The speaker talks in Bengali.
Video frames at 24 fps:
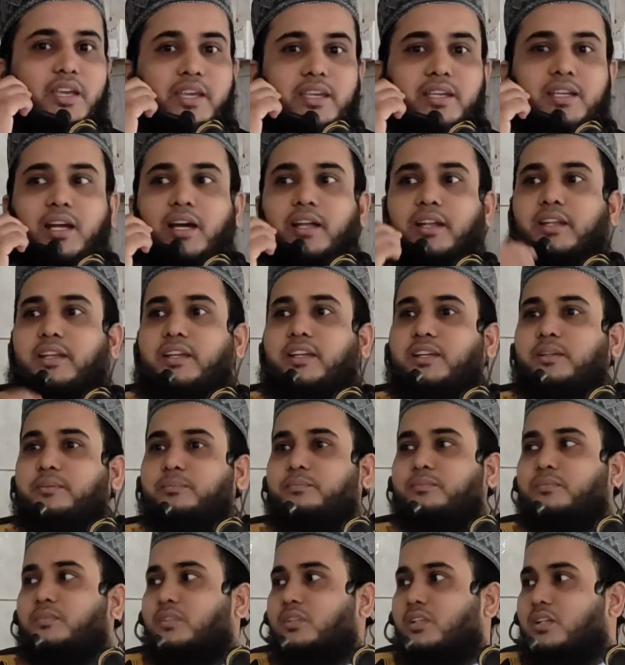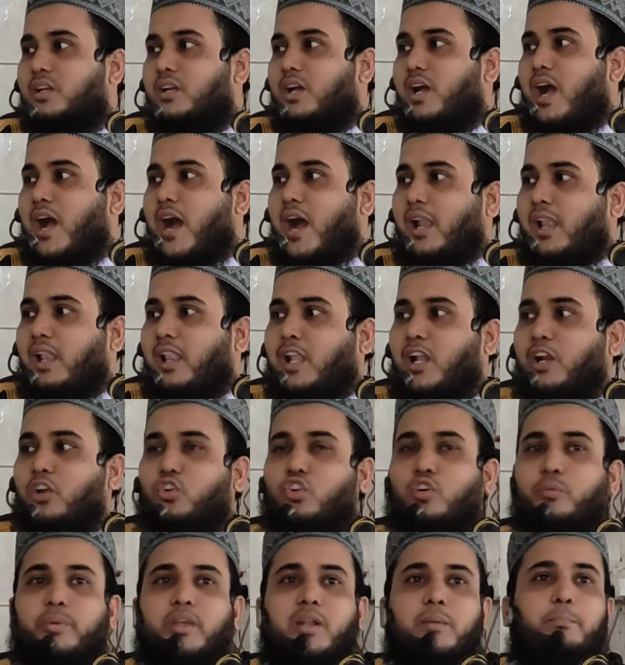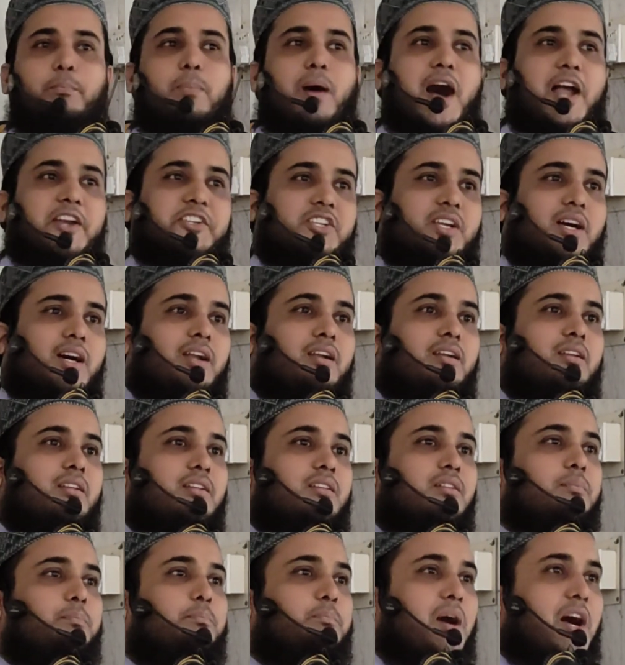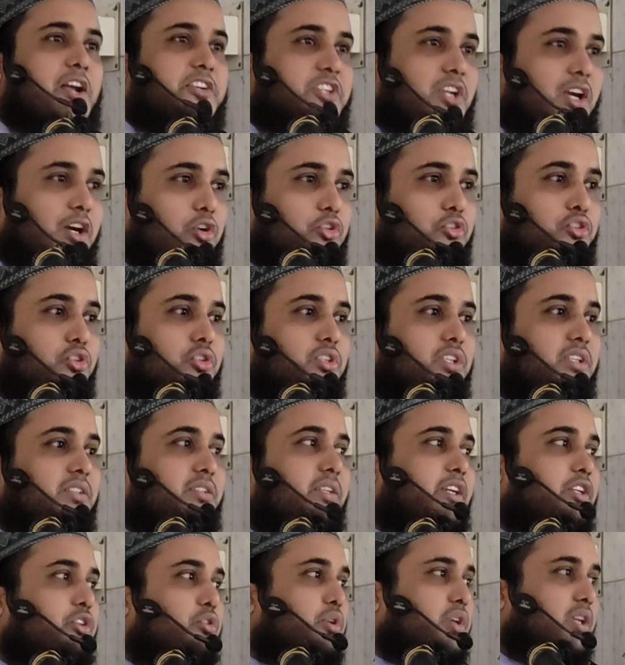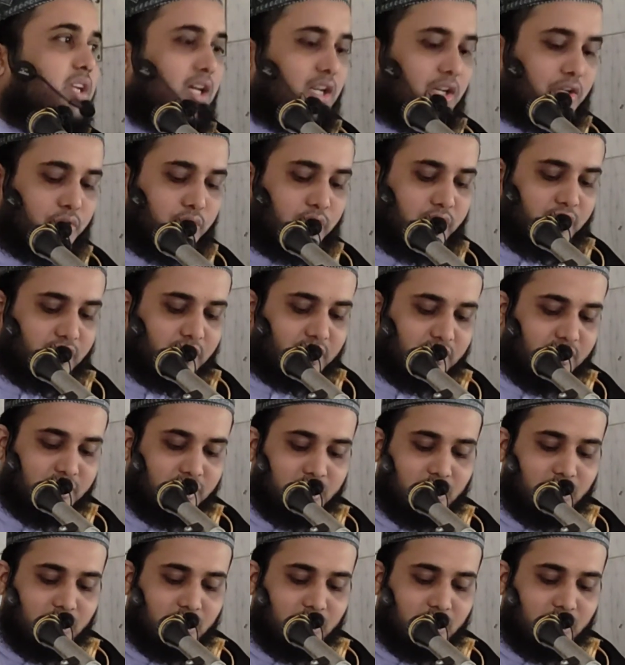এইখানে আল্লাহর নবীর বাসার বাসাগত দিকটা একটু খেয়াল করেন